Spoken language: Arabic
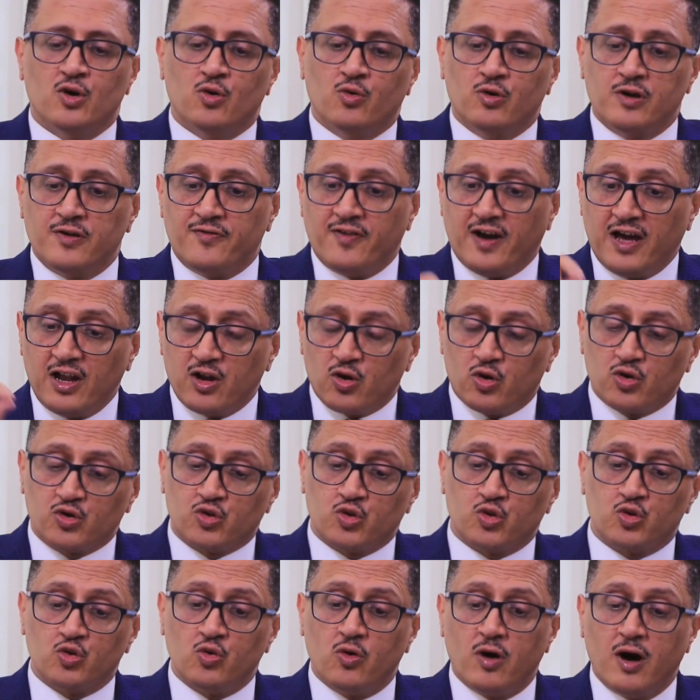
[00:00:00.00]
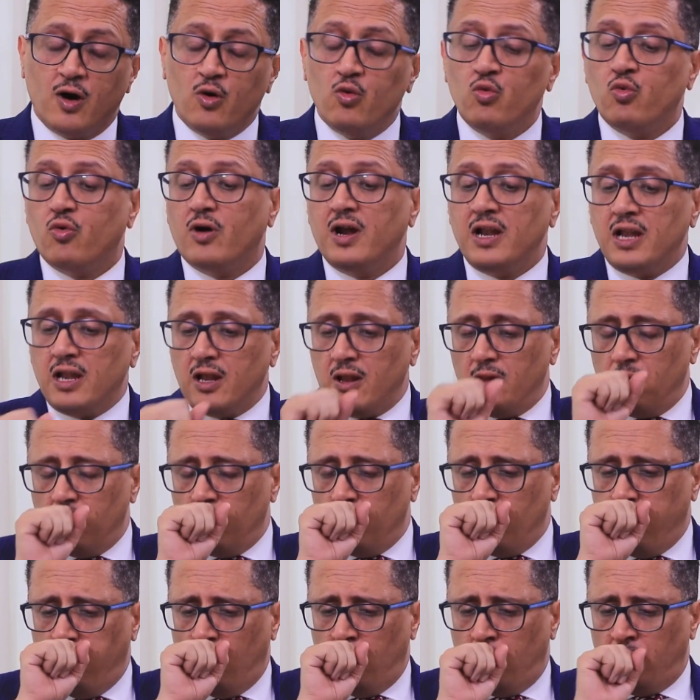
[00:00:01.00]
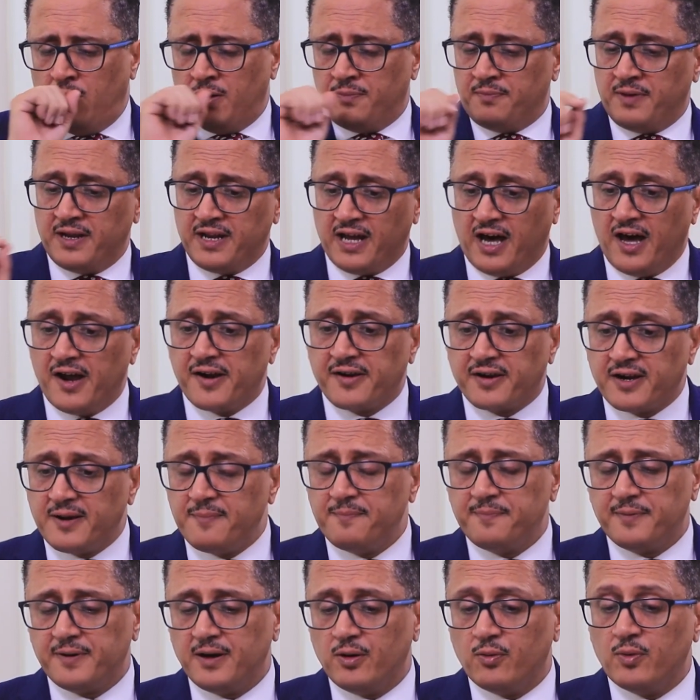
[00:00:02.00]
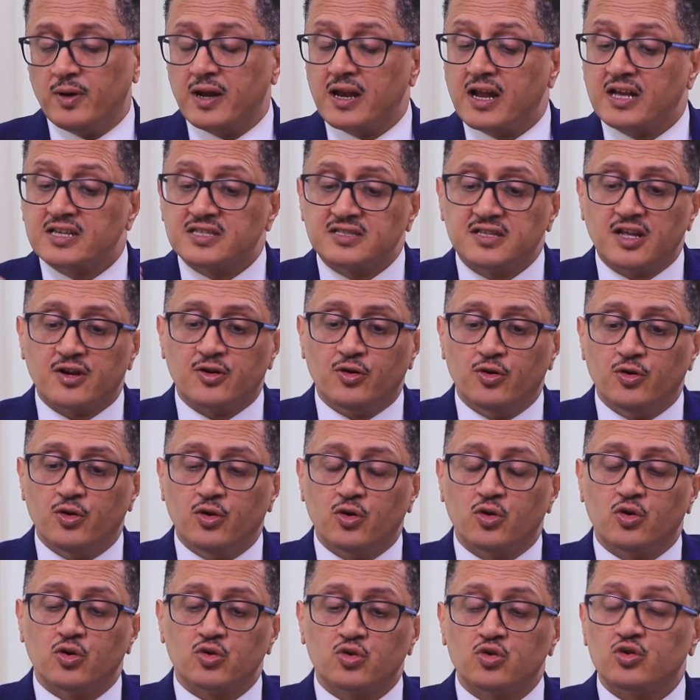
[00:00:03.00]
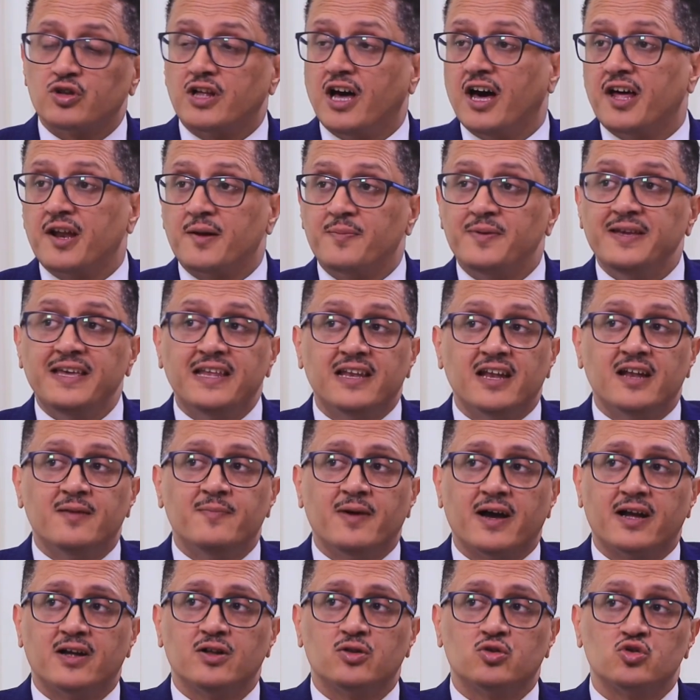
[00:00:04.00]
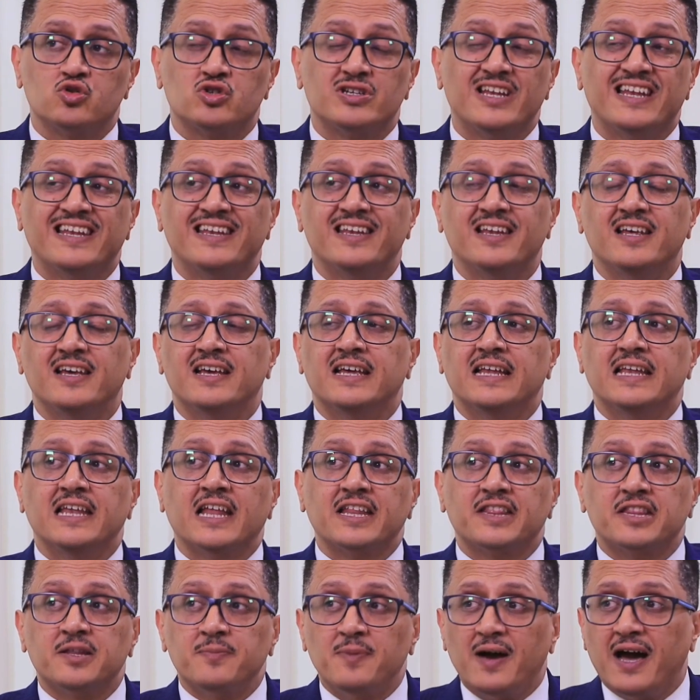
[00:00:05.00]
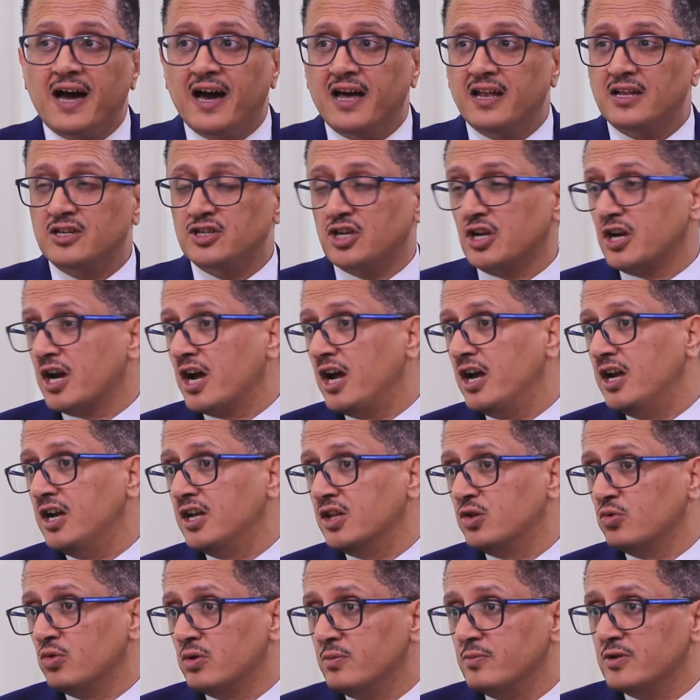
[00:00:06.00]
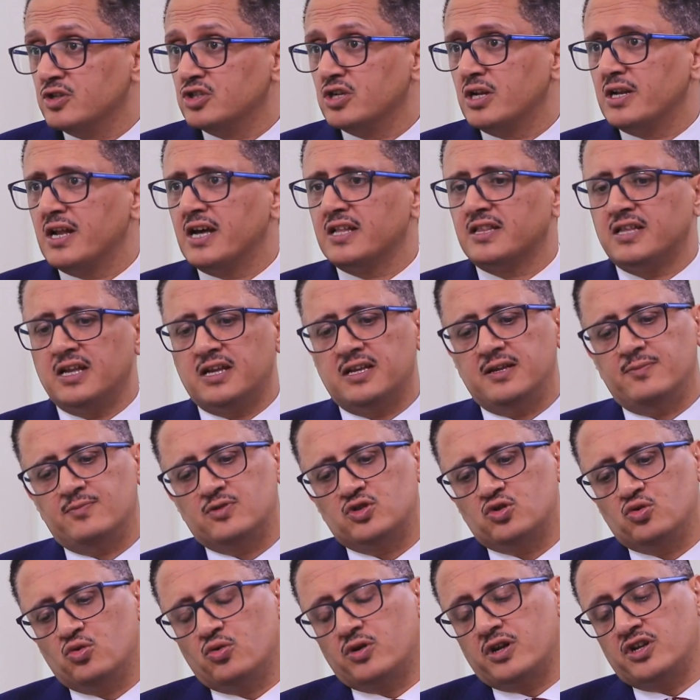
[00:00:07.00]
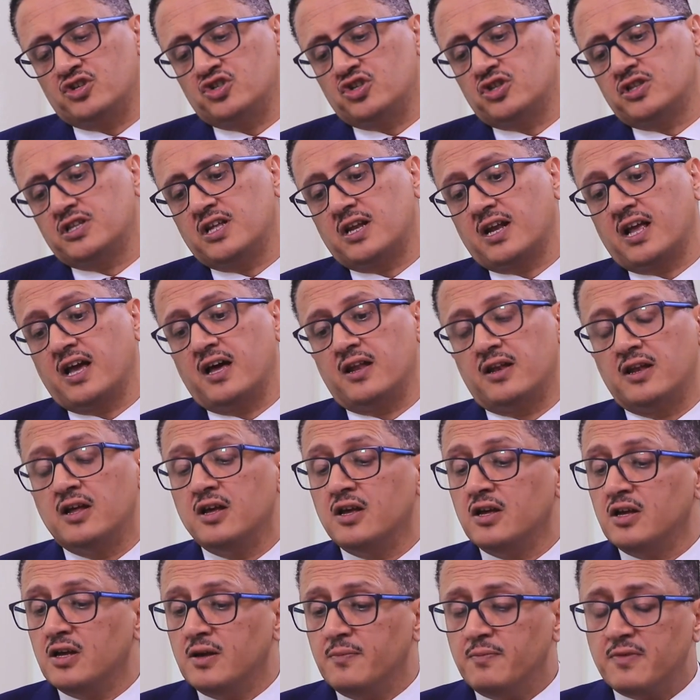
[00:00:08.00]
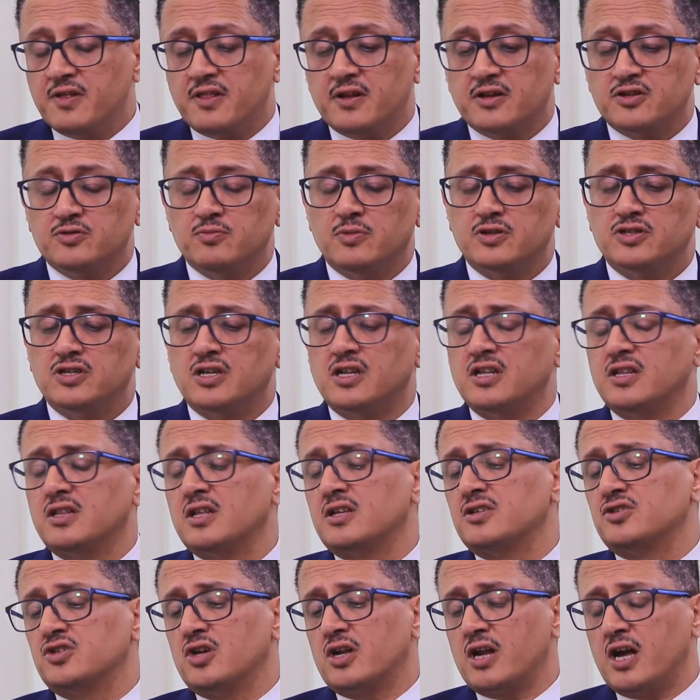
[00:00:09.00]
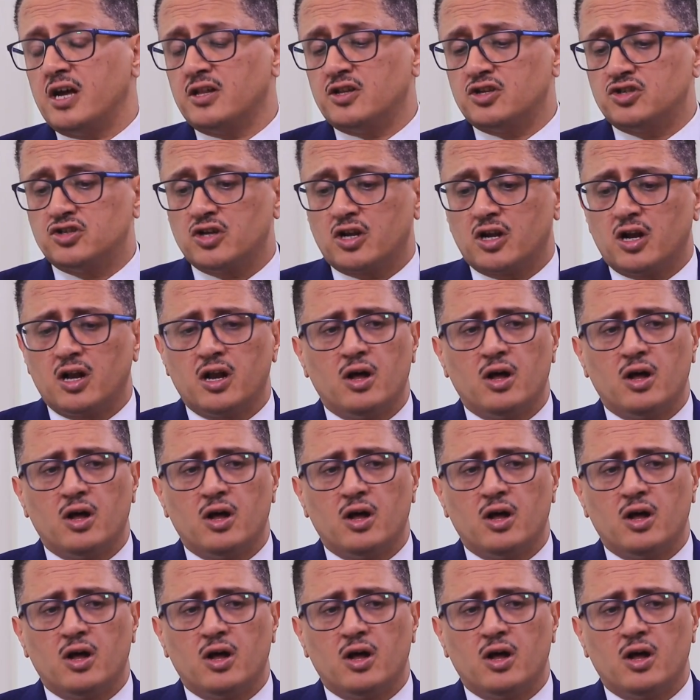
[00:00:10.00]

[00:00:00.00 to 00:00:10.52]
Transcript: ويفعل الخطوط هو اول من عرب ومن اصدر خطوط عربيه للماكنتوش للطباعه الجرائد والمجلات اللي مشهوره جدا كان مثل جريده جرائد الشرق